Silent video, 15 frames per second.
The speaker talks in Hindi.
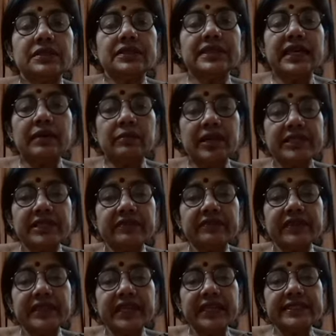सामाजिक
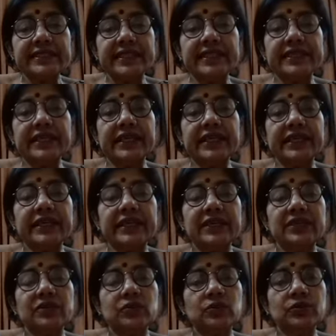विज्ञान शिक्षण के
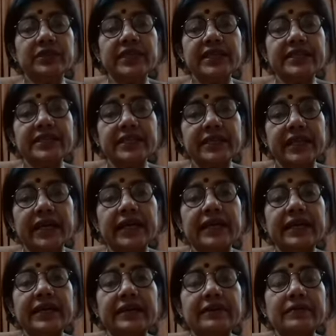उद्देश्य क्या
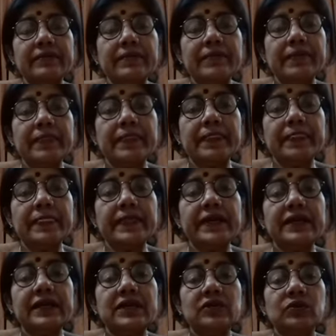हैं
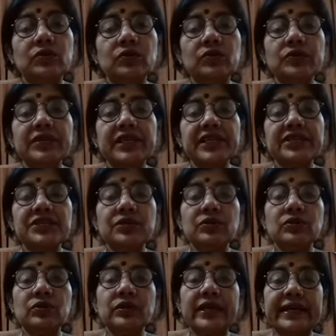उन उद्देश्यों
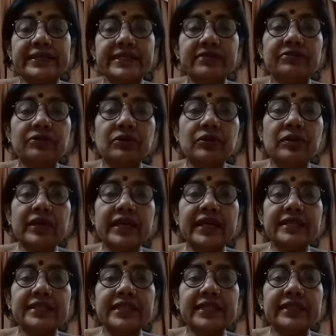को कैसे फॉलो
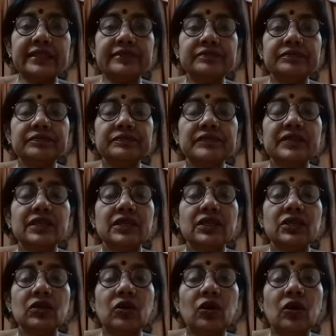करना चाहिए
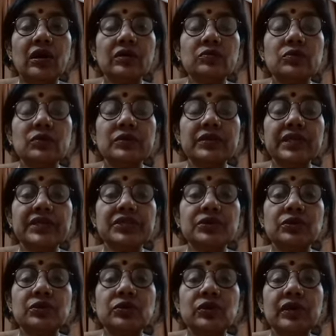और उन
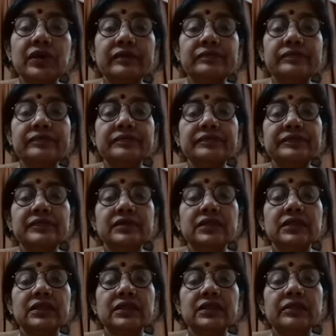उद्देश्यों को हम
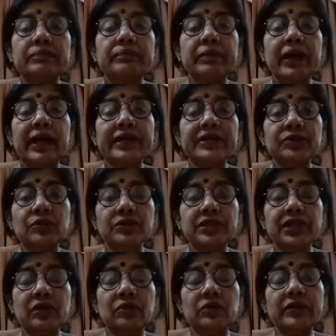पाठ
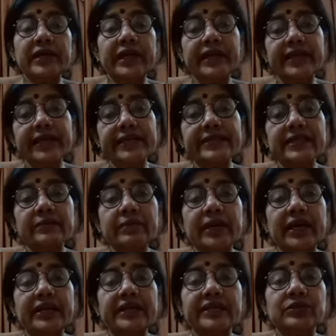योजनाओं डेली लेसन
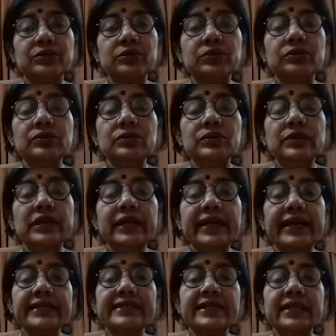प्लान के थ्रू
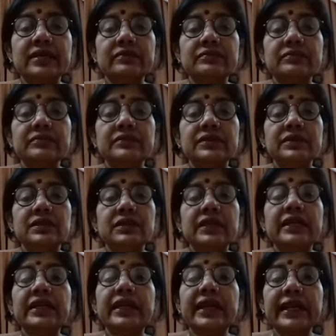कैसे हम
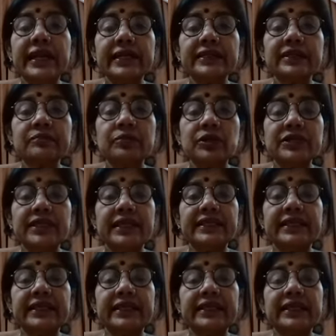लर्नर तक
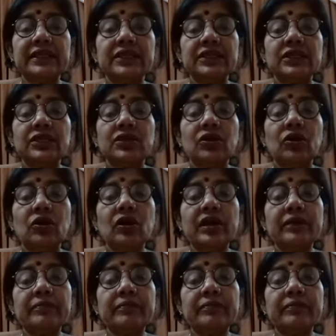पहुंचाते हैं और